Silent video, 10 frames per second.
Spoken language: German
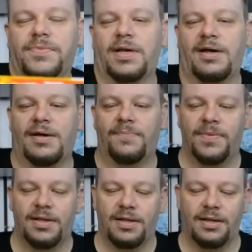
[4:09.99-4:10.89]
Äh,
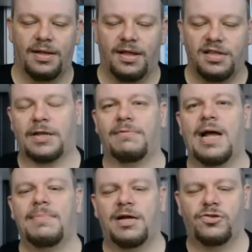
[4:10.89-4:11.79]
also war
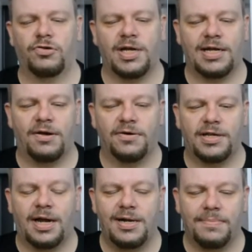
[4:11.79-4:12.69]
einmal Tuck-Cracker
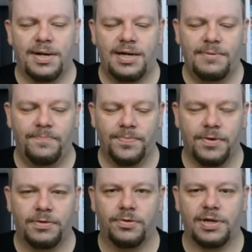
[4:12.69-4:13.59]
Original dabei
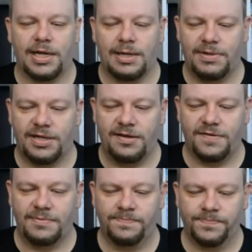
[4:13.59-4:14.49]
und Tuck-Cracker mit Käse.